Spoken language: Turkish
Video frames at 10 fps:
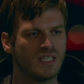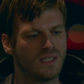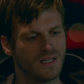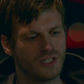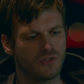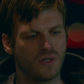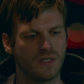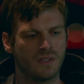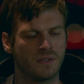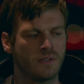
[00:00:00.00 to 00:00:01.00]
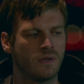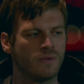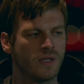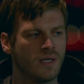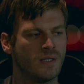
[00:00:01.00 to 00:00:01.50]
bir iki tane iş var.
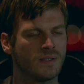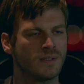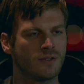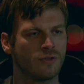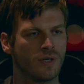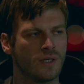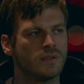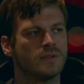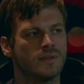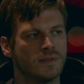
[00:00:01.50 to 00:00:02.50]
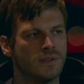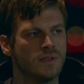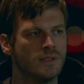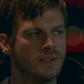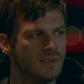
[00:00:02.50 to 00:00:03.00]
Onları hallettikten sonra
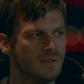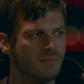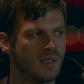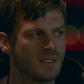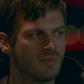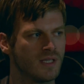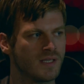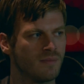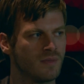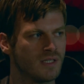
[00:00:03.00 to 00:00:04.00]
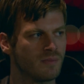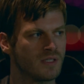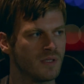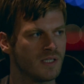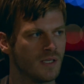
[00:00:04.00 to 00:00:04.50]
basıp gideceğim nasip
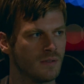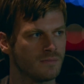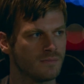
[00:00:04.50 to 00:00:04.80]
kısmetse.